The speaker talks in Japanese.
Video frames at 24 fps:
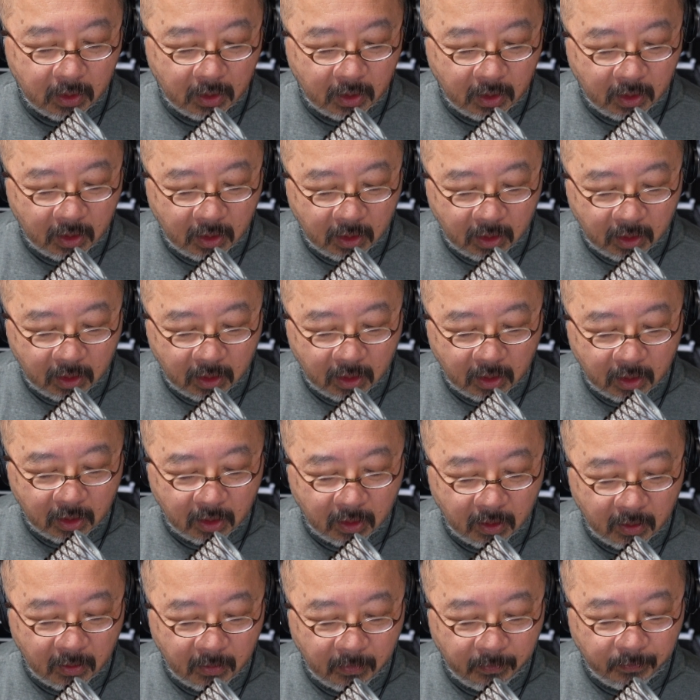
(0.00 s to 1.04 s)

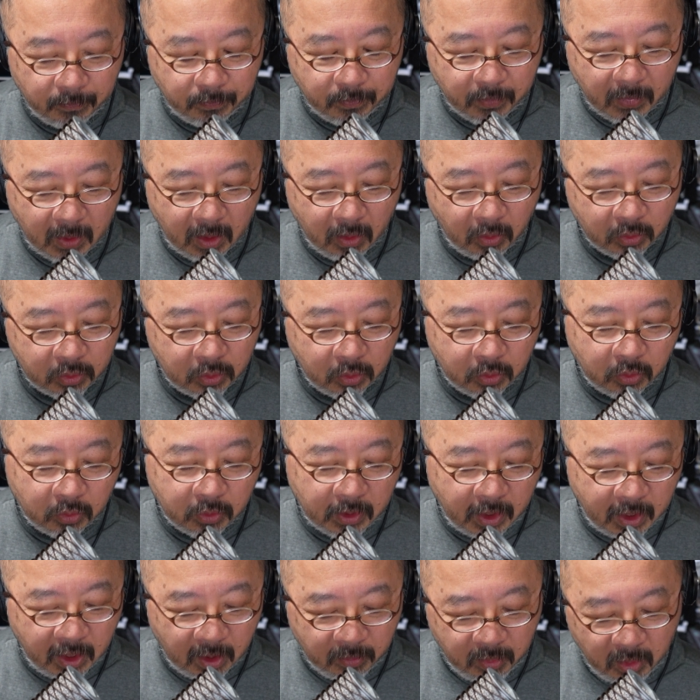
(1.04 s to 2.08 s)
え音の
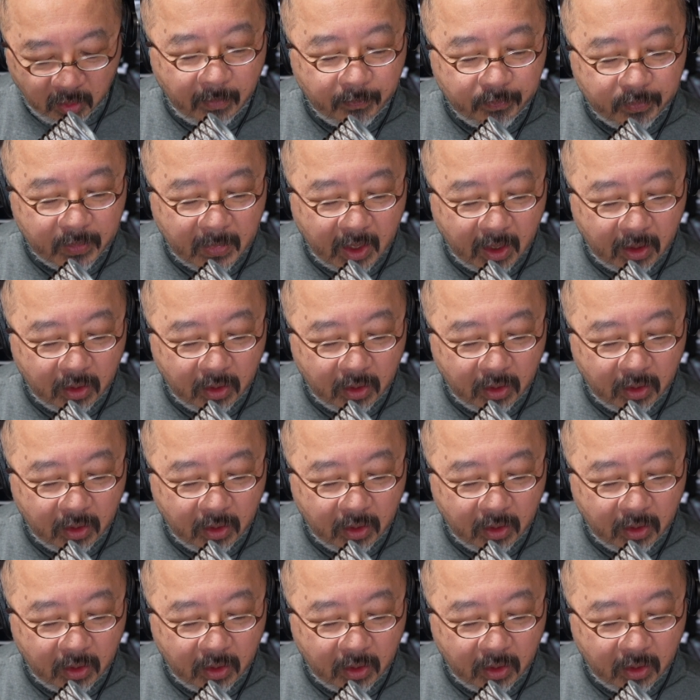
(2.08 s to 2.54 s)
並びは